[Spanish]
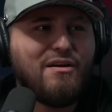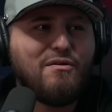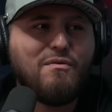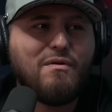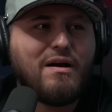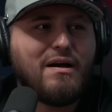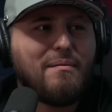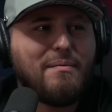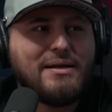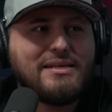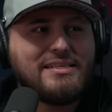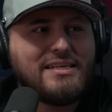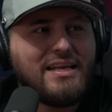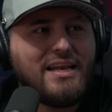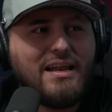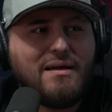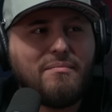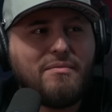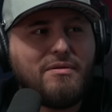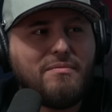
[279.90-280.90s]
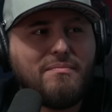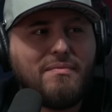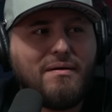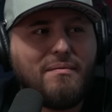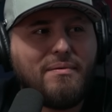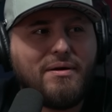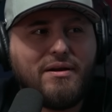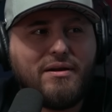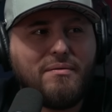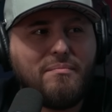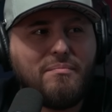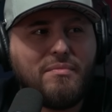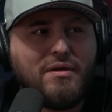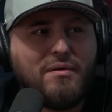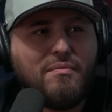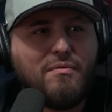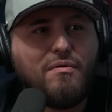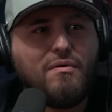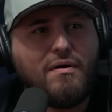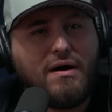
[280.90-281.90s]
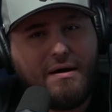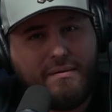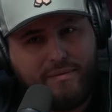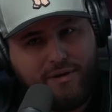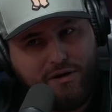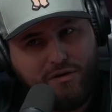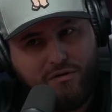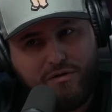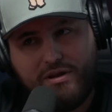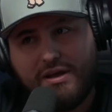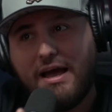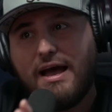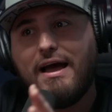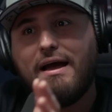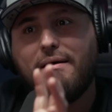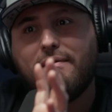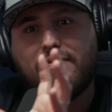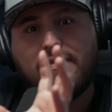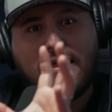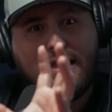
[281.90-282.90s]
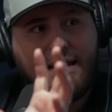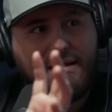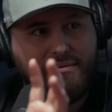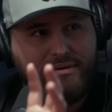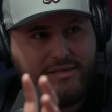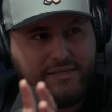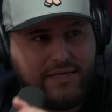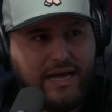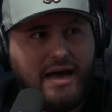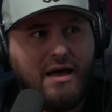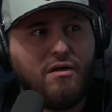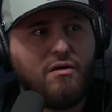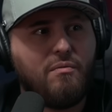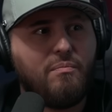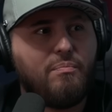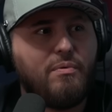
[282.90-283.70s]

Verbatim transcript: nunca va a ser la misma ver en vivo a verlo ya televisado.